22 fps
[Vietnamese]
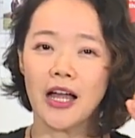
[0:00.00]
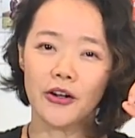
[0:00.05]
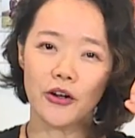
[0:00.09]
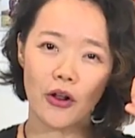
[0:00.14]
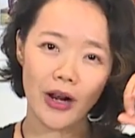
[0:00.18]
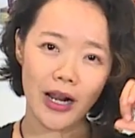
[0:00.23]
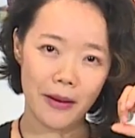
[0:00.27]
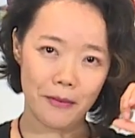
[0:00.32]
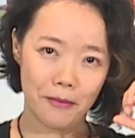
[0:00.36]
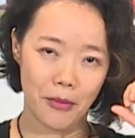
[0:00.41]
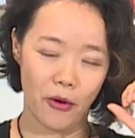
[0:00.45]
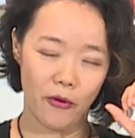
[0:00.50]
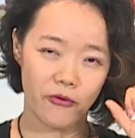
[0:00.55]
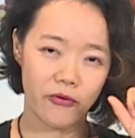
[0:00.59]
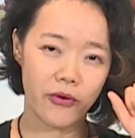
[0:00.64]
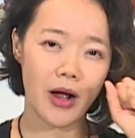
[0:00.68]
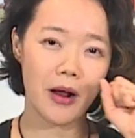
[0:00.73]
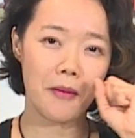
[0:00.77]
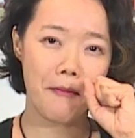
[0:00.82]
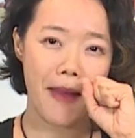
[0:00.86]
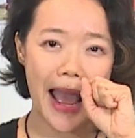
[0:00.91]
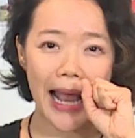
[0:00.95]
nó là một
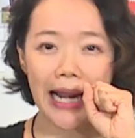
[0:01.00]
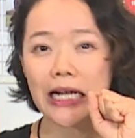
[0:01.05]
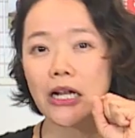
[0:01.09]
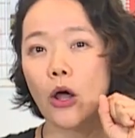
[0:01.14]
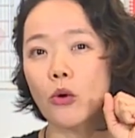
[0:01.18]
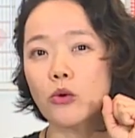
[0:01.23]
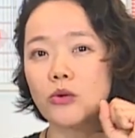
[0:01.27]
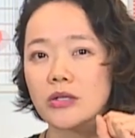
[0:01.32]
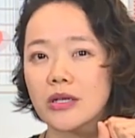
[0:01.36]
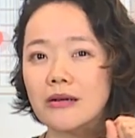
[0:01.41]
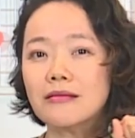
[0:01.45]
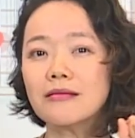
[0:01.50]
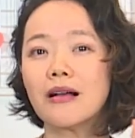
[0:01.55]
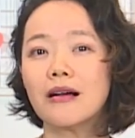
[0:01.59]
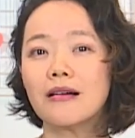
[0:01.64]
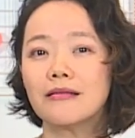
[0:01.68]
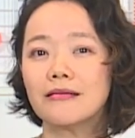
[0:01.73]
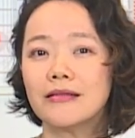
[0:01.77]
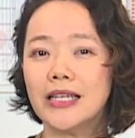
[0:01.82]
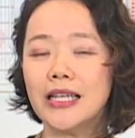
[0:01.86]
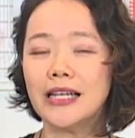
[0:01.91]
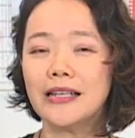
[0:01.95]
phần ban đầu rất
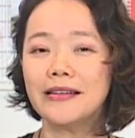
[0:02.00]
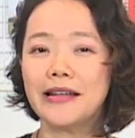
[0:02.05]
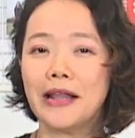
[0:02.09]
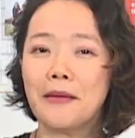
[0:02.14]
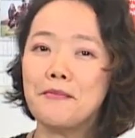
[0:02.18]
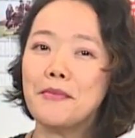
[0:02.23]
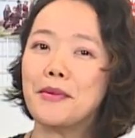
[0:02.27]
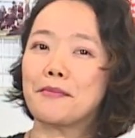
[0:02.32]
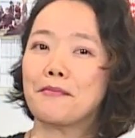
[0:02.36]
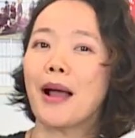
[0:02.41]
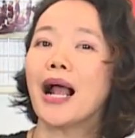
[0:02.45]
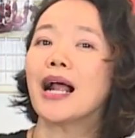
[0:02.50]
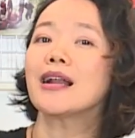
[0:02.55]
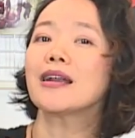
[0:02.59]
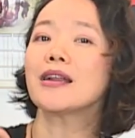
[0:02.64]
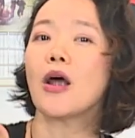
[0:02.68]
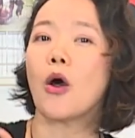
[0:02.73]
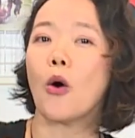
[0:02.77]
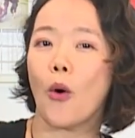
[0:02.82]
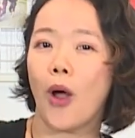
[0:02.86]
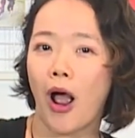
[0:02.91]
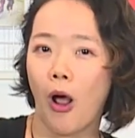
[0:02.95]
cần thiết để mình bắt
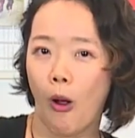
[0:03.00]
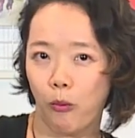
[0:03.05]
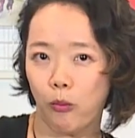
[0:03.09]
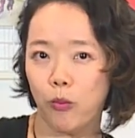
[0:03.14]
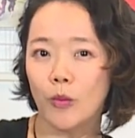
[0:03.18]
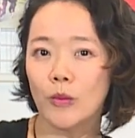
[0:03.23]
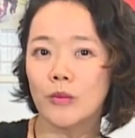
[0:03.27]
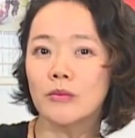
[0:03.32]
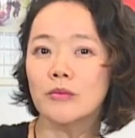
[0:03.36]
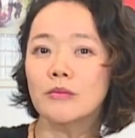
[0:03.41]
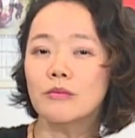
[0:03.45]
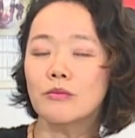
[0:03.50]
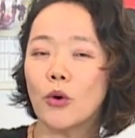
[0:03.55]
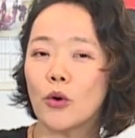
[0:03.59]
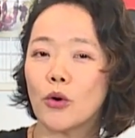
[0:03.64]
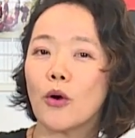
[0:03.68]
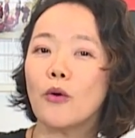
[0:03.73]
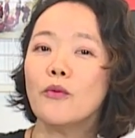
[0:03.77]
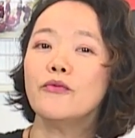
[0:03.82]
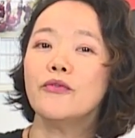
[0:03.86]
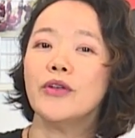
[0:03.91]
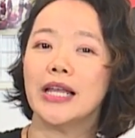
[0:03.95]
đầu học
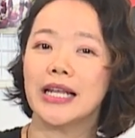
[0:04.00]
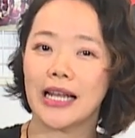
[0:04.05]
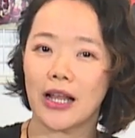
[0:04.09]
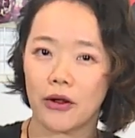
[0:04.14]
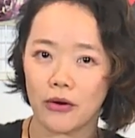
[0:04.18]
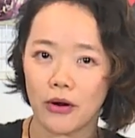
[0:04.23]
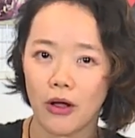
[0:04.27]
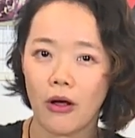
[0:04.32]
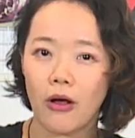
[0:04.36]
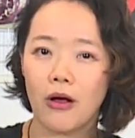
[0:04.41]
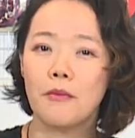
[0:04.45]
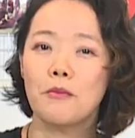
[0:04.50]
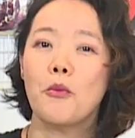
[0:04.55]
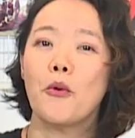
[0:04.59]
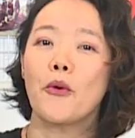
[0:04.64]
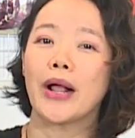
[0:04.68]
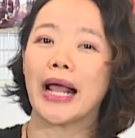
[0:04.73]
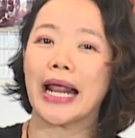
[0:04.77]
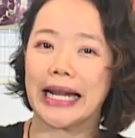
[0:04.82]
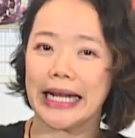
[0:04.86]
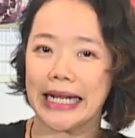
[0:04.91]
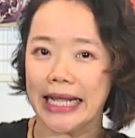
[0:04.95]
một công việc nào đó, một
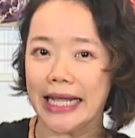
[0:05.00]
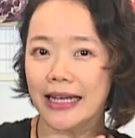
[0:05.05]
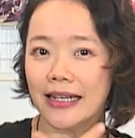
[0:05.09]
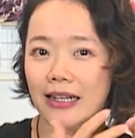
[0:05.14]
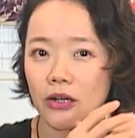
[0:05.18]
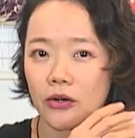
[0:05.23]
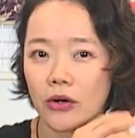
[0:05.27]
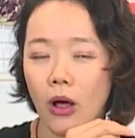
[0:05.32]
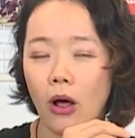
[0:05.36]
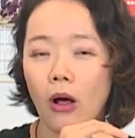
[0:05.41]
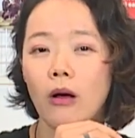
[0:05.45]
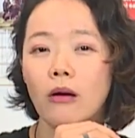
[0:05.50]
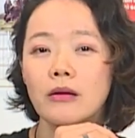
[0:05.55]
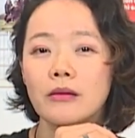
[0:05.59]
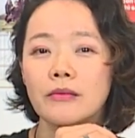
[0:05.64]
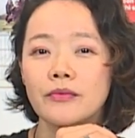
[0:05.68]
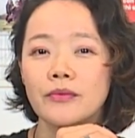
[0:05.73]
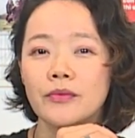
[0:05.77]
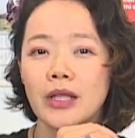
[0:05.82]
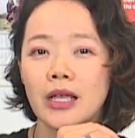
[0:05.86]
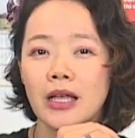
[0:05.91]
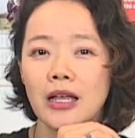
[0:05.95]
ngành nghề nào đó.
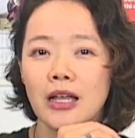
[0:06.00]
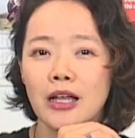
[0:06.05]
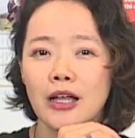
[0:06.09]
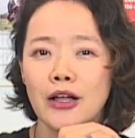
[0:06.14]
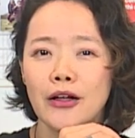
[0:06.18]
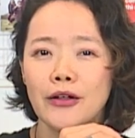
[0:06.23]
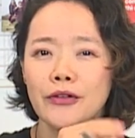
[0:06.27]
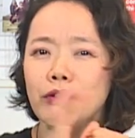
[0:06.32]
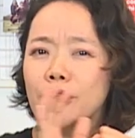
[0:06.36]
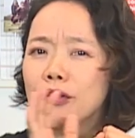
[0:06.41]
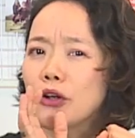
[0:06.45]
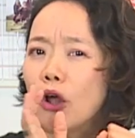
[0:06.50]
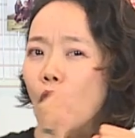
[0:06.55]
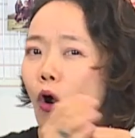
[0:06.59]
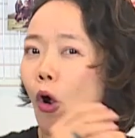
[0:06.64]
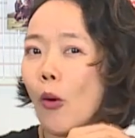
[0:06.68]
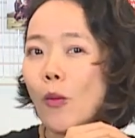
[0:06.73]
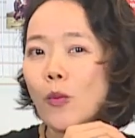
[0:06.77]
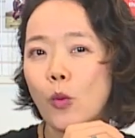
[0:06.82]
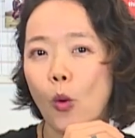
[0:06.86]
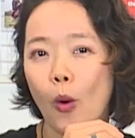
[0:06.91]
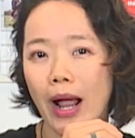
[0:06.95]
Nhưng nó
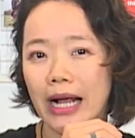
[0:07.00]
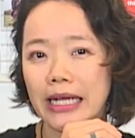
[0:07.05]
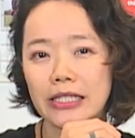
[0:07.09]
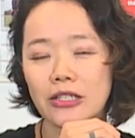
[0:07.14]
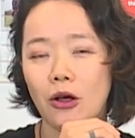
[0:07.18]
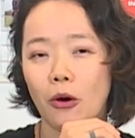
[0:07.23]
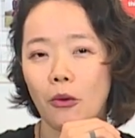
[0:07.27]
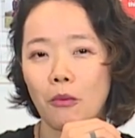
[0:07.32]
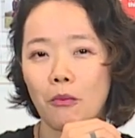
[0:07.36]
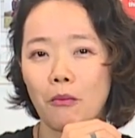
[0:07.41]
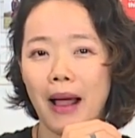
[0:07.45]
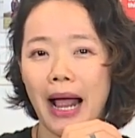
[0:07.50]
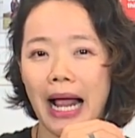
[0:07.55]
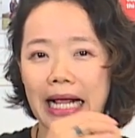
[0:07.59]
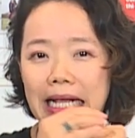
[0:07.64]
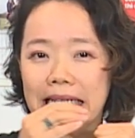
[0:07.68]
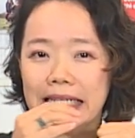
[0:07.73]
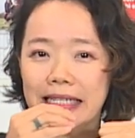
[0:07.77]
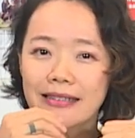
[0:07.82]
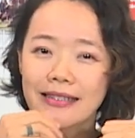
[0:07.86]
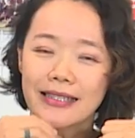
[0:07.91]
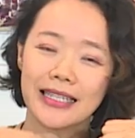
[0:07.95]
không quan trọng
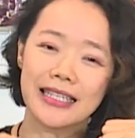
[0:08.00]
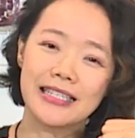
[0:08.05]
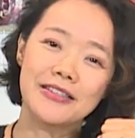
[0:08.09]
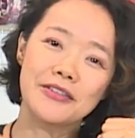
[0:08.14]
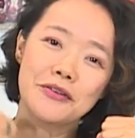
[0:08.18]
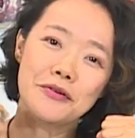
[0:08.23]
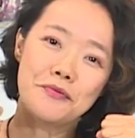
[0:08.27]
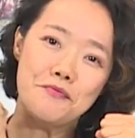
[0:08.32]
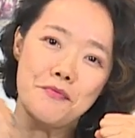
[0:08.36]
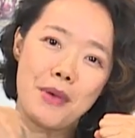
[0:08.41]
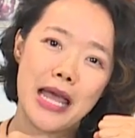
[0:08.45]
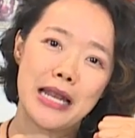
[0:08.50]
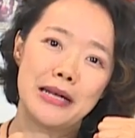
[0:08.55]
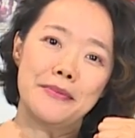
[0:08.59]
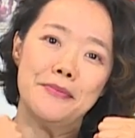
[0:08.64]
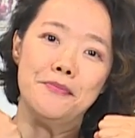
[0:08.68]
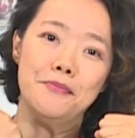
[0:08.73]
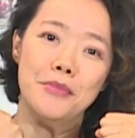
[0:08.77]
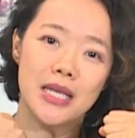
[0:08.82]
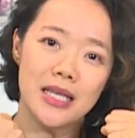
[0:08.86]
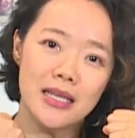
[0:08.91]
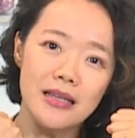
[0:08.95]
bằng cái sự
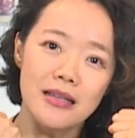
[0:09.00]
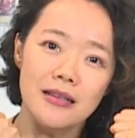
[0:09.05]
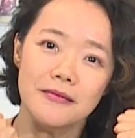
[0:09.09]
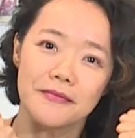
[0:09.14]
bền bỉ.